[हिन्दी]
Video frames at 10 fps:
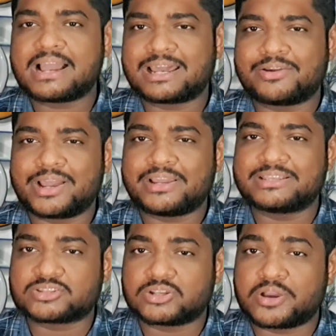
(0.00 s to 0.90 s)
क्या करूंगा
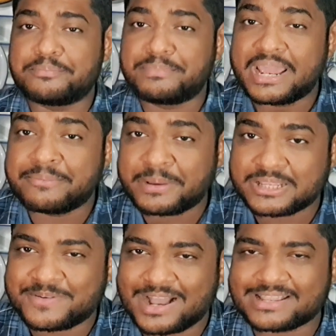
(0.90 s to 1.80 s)
इसको जो है मेन
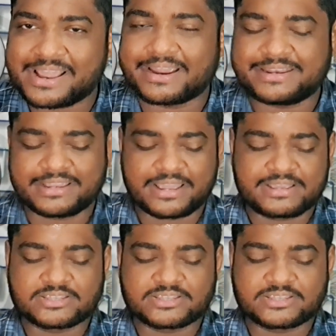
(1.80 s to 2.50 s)
पेज में आ जाएंगे ठीक है